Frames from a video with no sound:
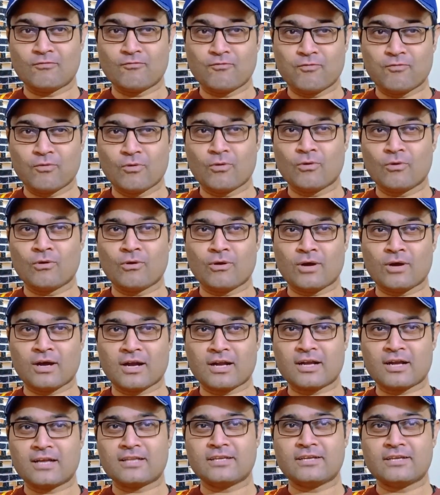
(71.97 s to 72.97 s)
वो
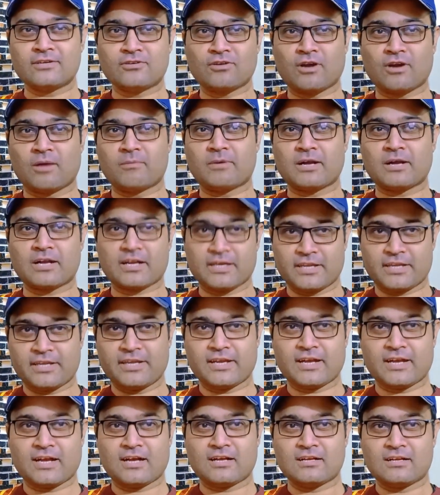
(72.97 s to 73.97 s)
अगर ये ड्रामा
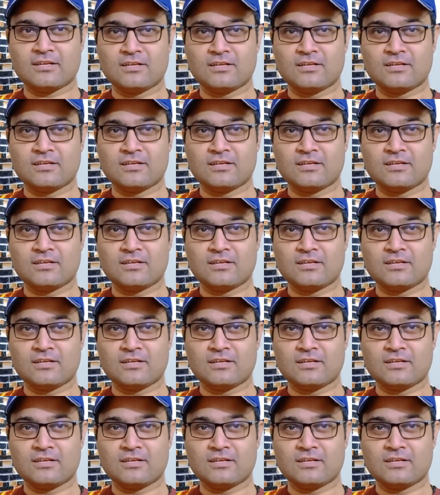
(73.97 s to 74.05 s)
करेगा